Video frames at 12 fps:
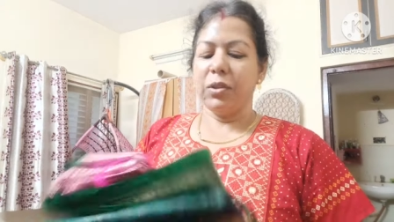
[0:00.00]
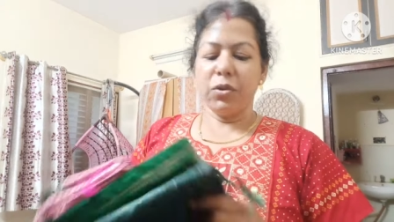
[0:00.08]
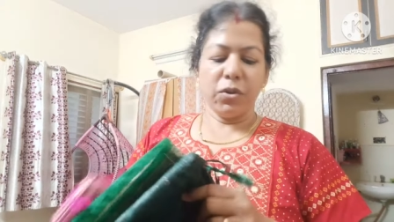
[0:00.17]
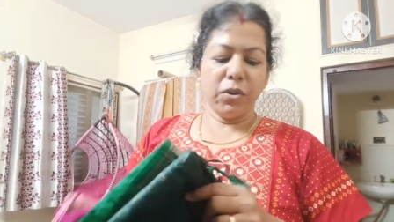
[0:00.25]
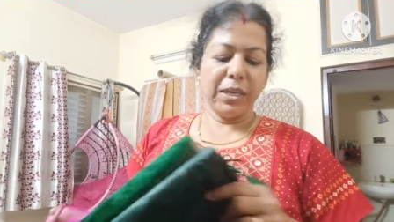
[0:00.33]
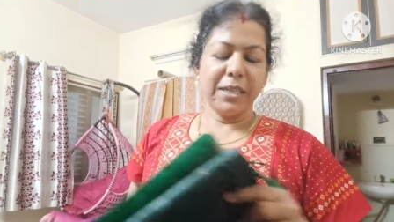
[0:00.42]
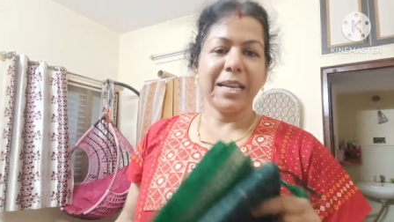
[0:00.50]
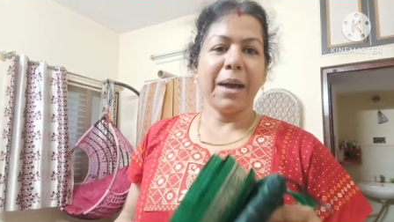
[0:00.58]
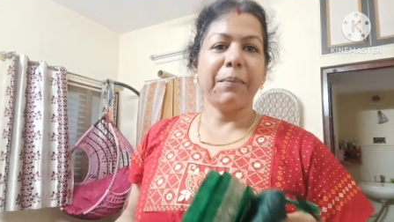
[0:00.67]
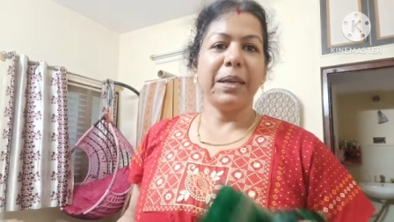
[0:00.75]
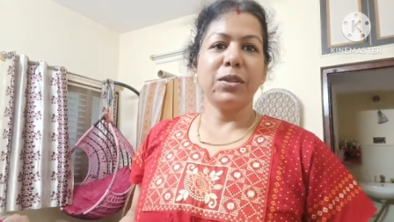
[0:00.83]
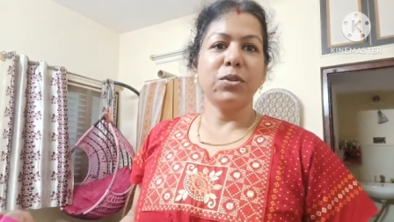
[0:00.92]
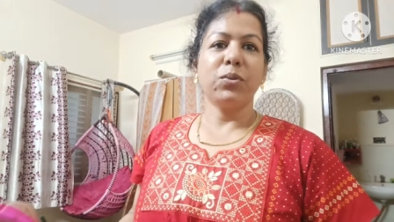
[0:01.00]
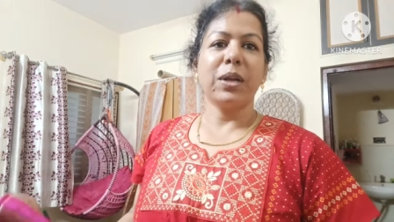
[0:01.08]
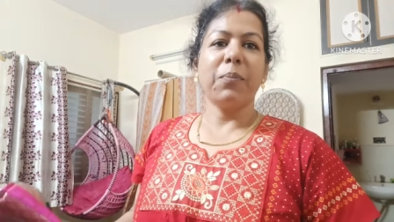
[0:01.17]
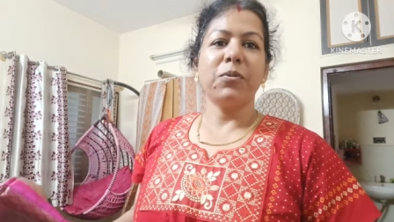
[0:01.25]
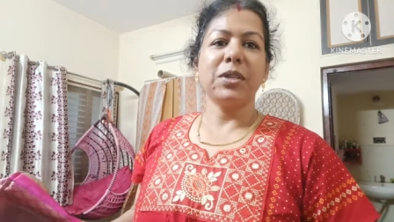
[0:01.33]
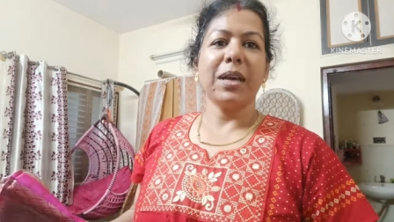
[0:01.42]
तो ये सामने ही तो
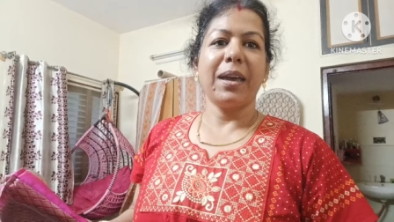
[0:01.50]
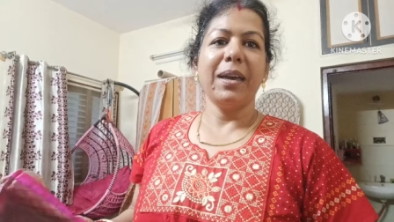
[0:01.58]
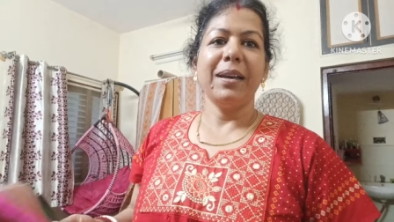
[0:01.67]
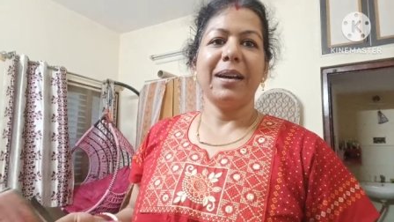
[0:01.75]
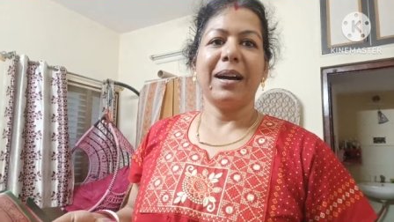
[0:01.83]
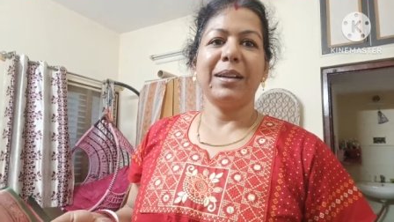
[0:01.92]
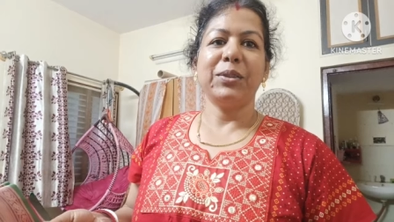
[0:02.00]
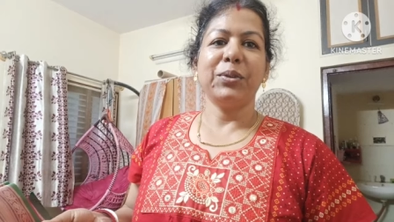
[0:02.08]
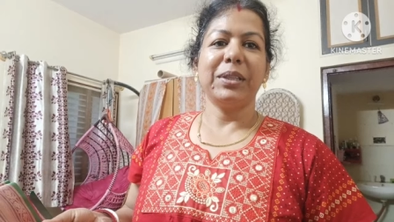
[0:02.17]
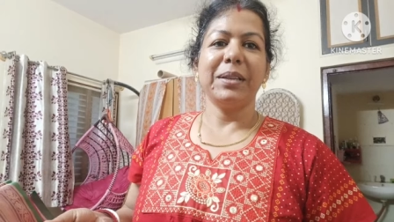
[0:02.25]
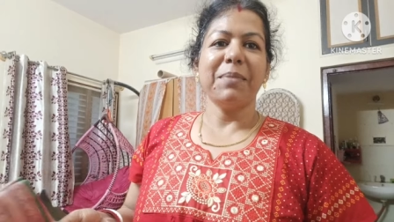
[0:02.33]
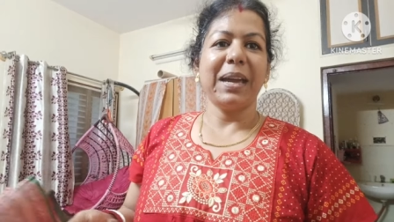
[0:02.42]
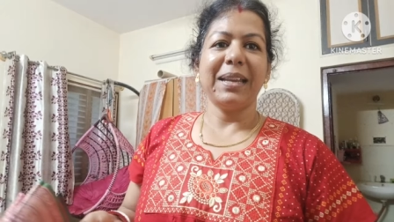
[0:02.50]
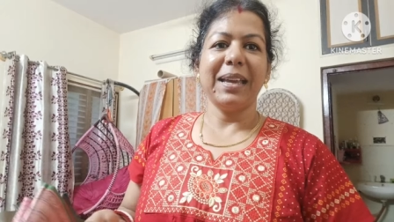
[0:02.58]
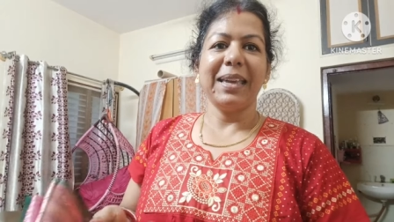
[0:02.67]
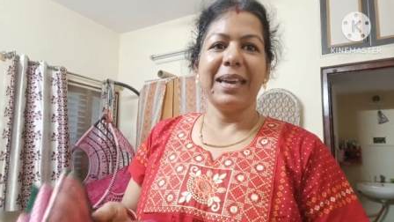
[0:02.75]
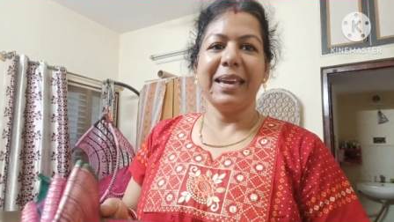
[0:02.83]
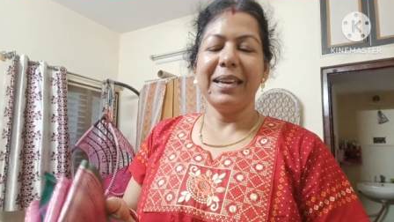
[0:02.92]
दुर्गा पूजा है और दो तीन महीना
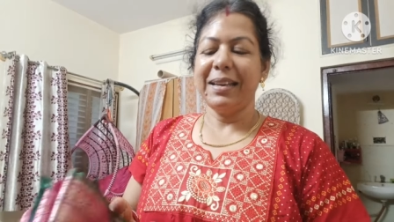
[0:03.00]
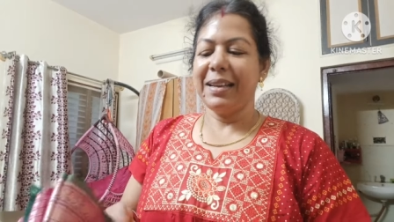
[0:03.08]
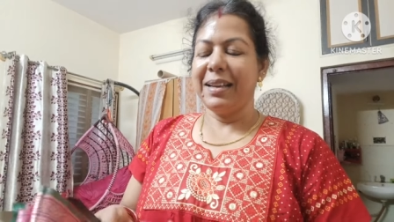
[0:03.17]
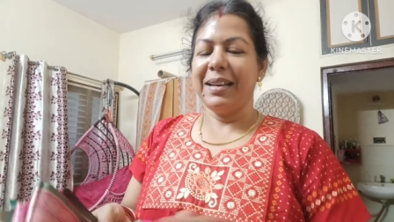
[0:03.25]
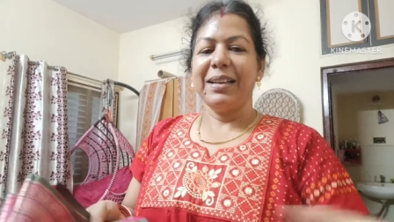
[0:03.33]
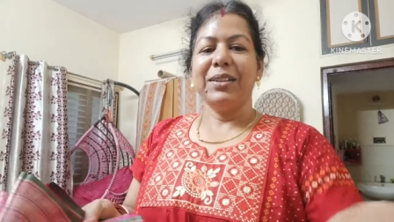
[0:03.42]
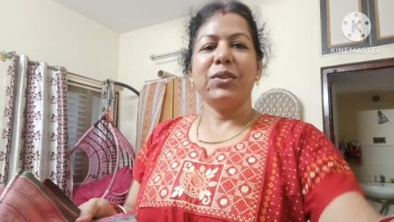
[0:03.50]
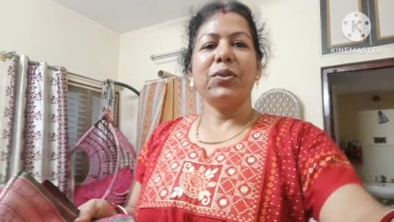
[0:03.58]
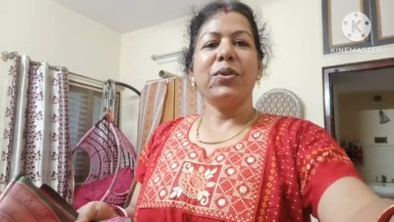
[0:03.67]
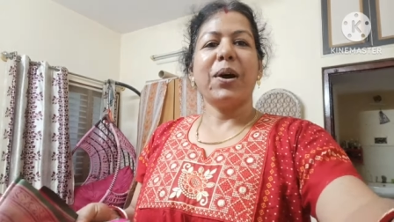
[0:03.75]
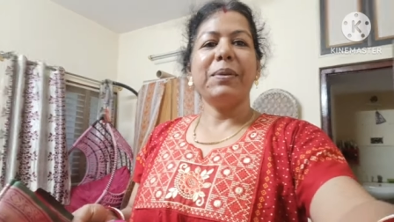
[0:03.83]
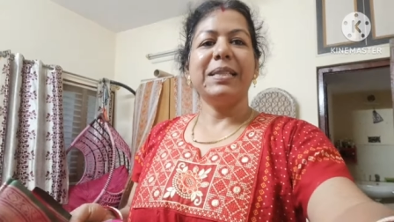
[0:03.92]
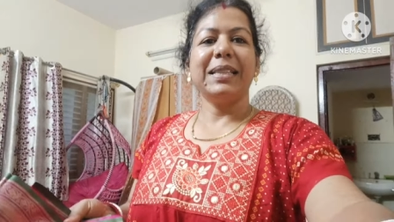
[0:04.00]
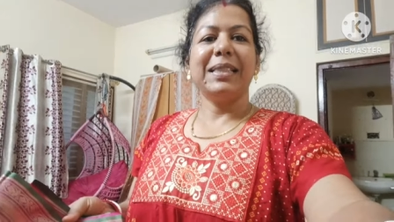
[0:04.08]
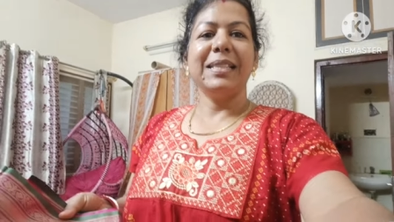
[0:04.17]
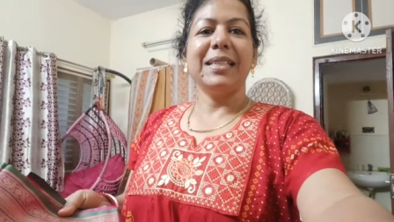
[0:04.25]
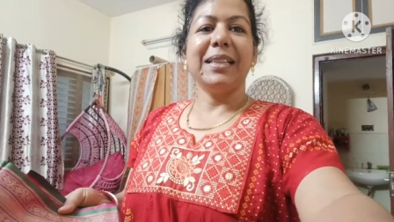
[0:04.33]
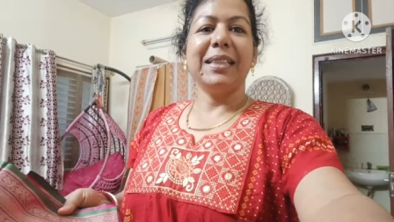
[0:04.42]
ही है तो अभी
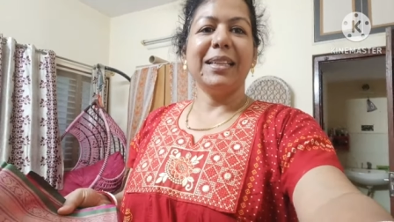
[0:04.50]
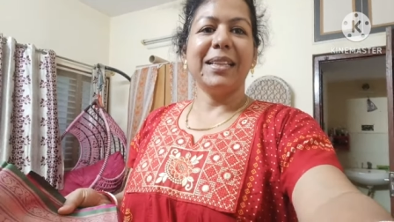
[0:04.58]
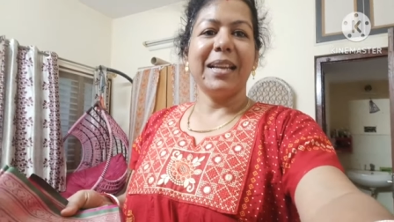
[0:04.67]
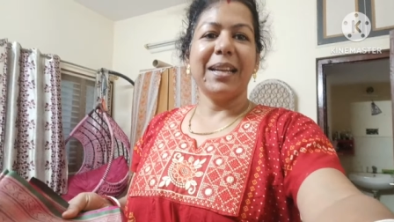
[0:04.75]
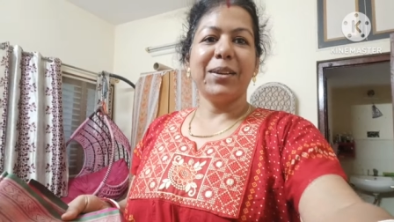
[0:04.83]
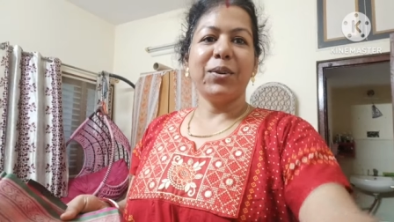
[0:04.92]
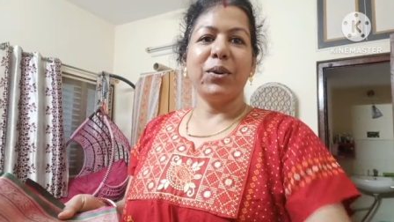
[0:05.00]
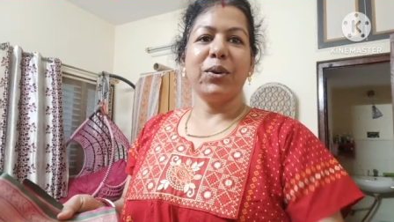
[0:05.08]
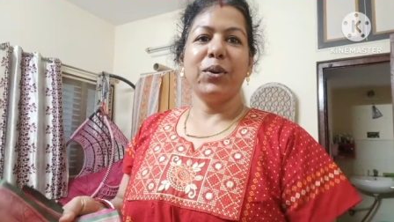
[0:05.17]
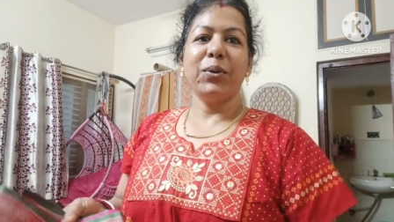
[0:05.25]
जितने जल्दी टेलर को